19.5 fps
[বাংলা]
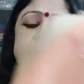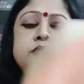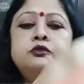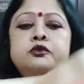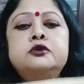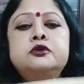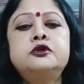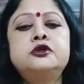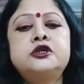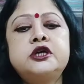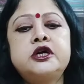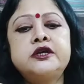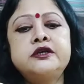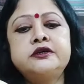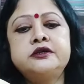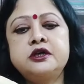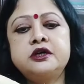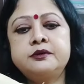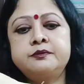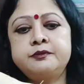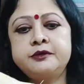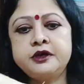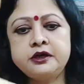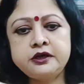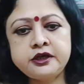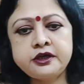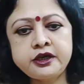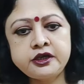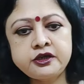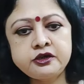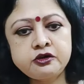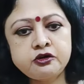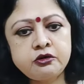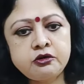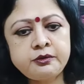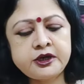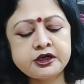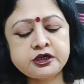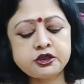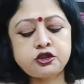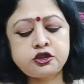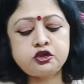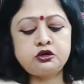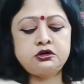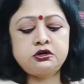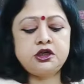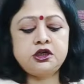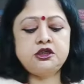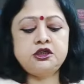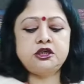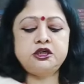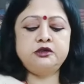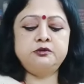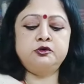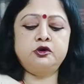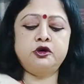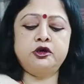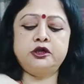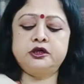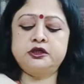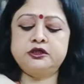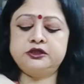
পুরো শাড়িটা আপনার এই রকম একটা চওড়া জারি বর্ডার